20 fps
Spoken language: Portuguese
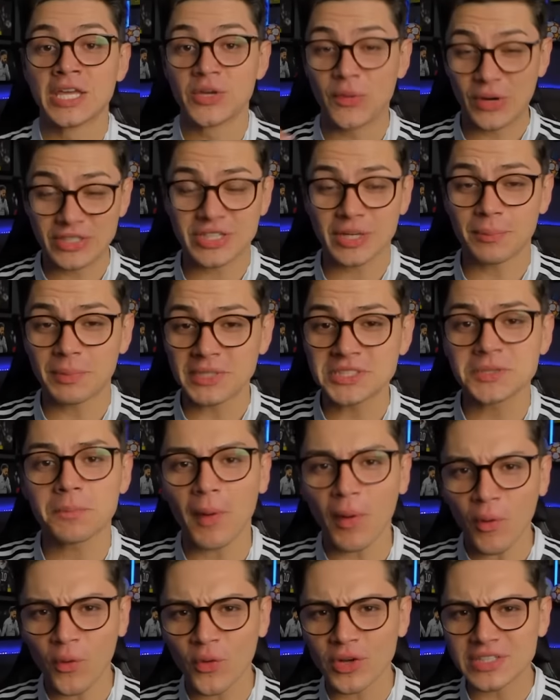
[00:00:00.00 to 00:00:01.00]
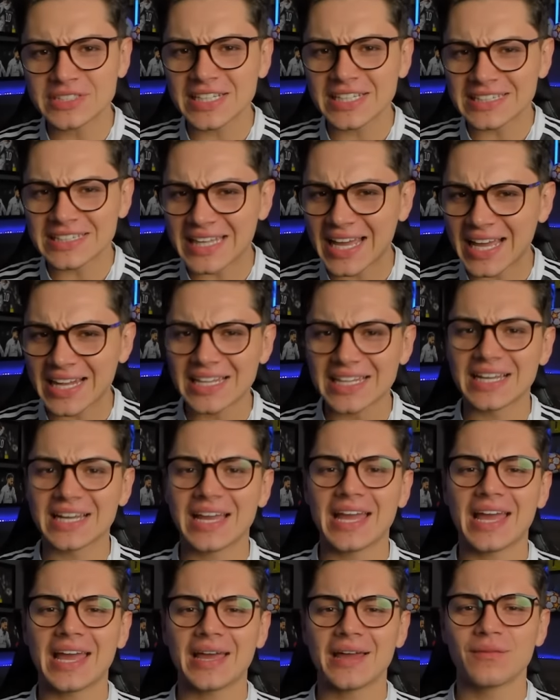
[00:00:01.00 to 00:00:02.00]
E eu acho que a principal coisa dela
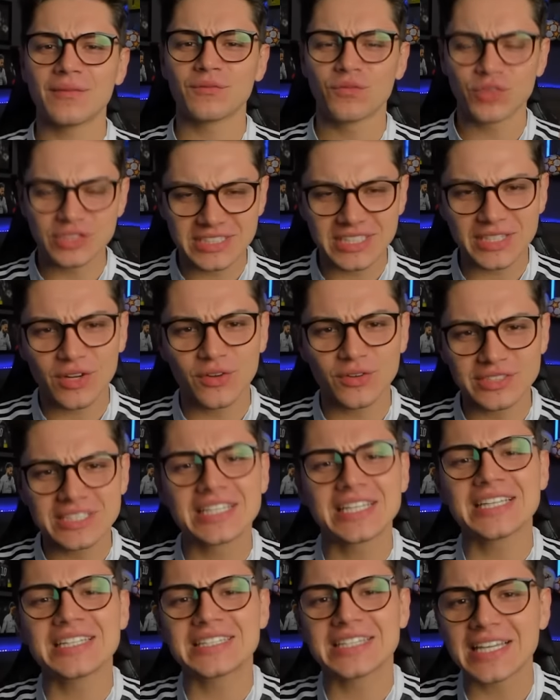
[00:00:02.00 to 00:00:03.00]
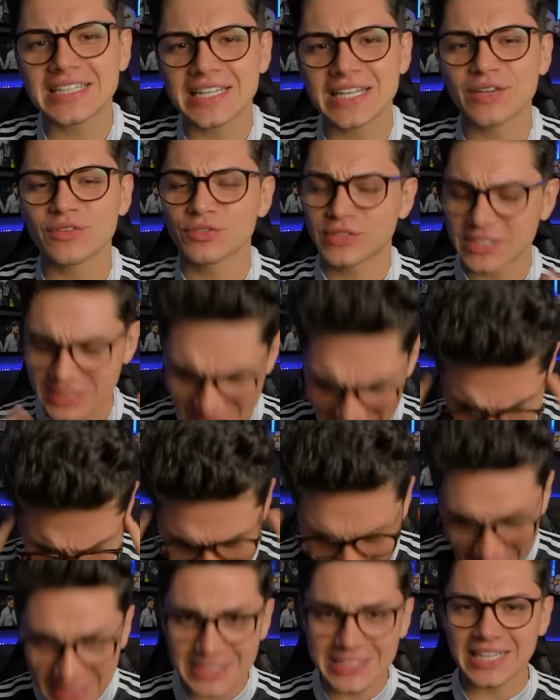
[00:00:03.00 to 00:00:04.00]
é você conseguir entender, você
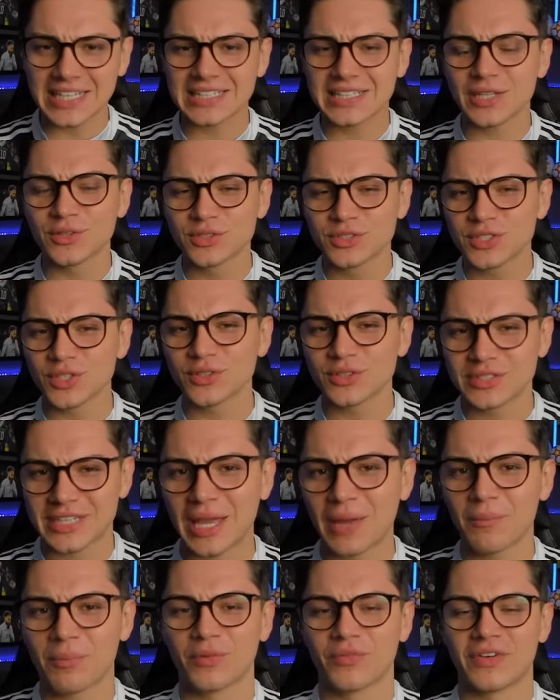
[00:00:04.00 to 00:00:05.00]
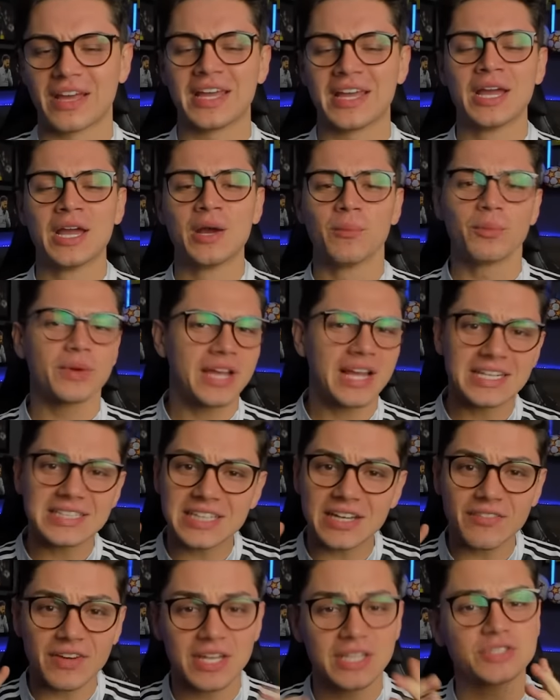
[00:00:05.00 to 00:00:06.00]
saber entender o seu tempo, velho. Porque ele
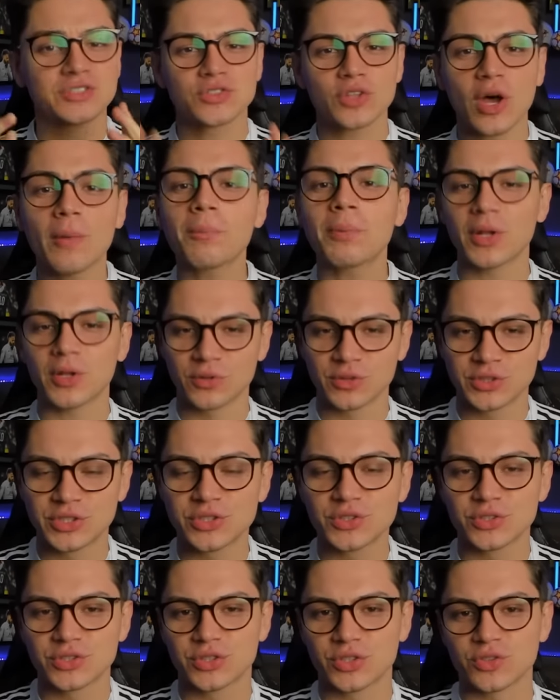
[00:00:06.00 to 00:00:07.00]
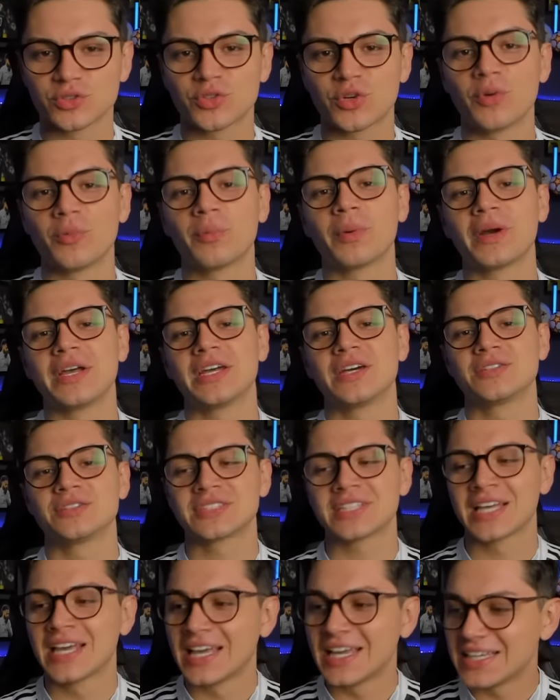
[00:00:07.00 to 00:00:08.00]
tava lá só aplaudindo os seus companheiros,
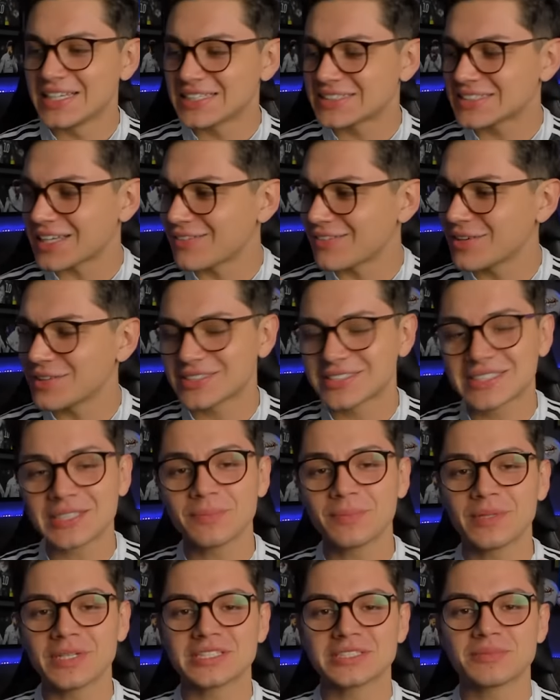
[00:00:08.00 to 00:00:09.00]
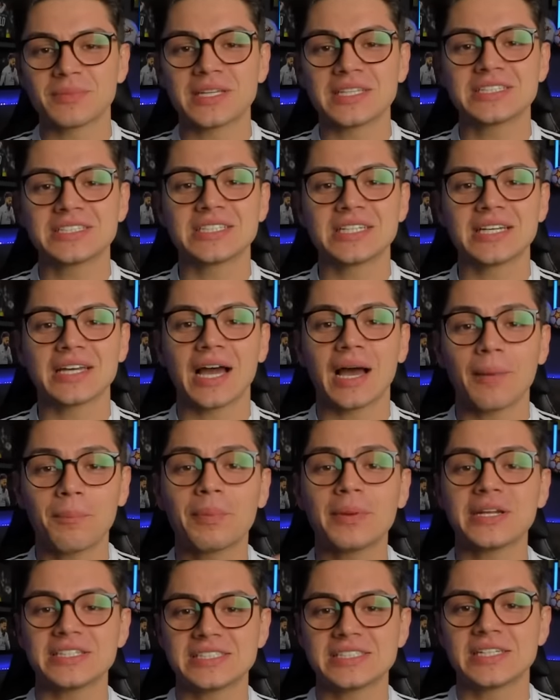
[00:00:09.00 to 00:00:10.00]
estava simplesmente
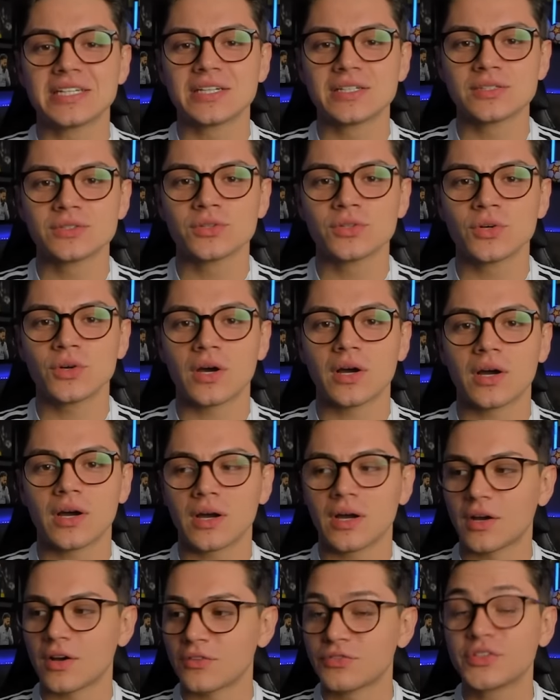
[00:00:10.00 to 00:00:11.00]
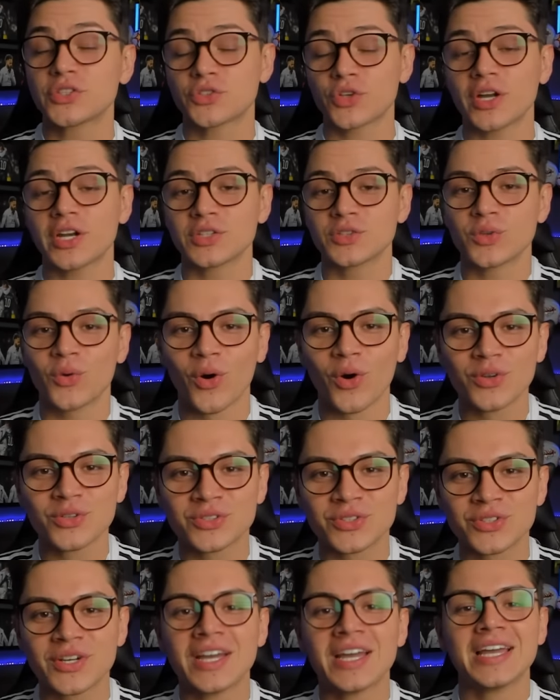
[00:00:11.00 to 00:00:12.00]
apreciando a vitória do
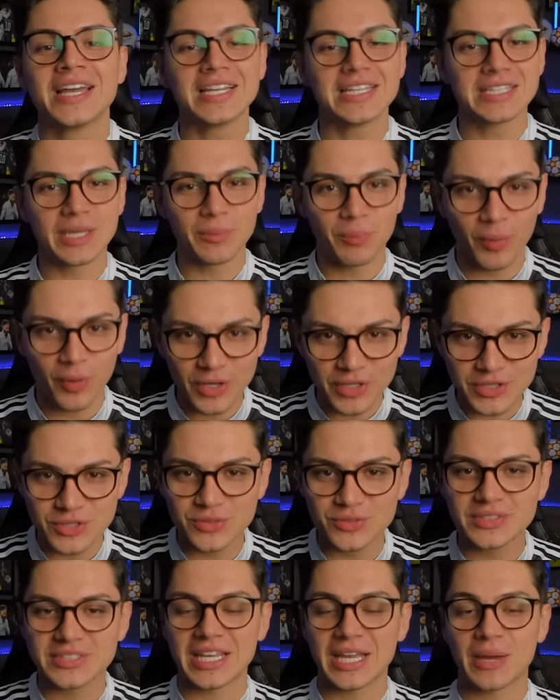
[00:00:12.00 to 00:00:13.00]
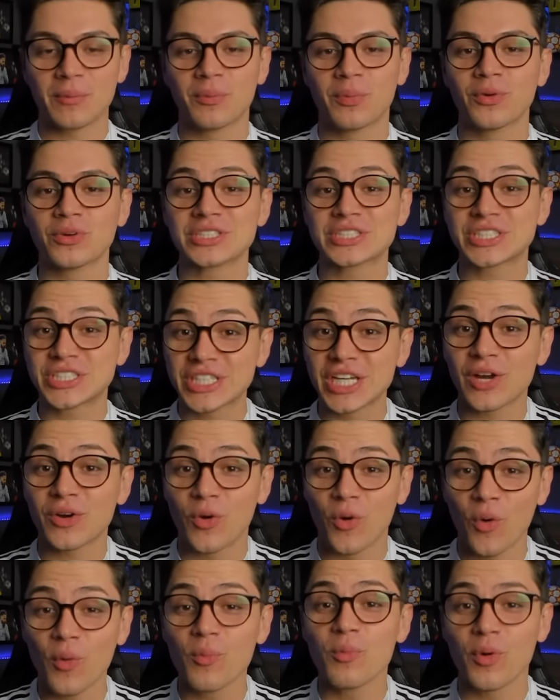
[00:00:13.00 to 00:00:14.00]
outro e depois depois de um tempo,
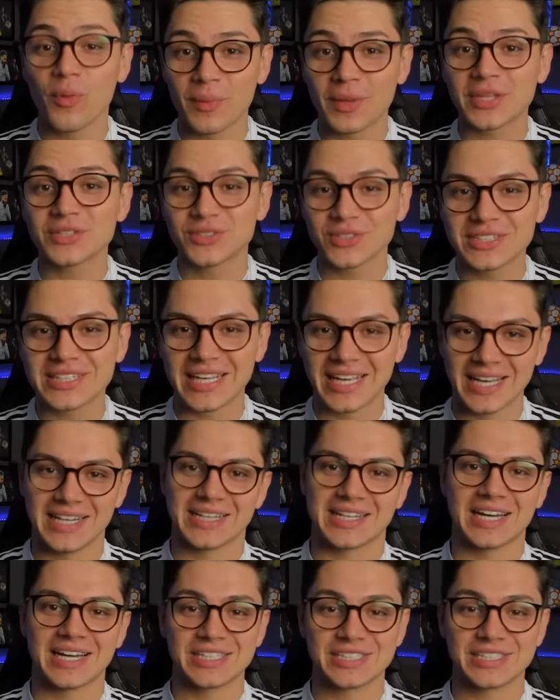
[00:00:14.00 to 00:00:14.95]
chegou o momento dele, cara.